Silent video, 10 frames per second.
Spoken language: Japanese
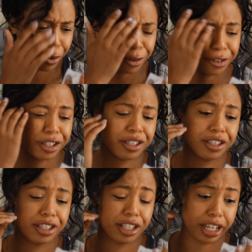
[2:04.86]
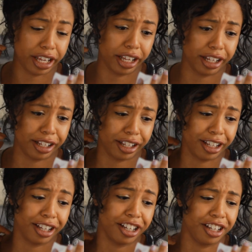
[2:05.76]
トローチ。
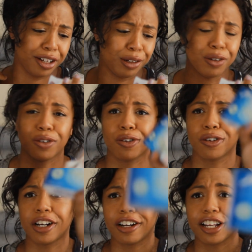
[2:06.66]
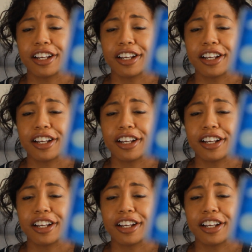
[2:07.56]
喉のあ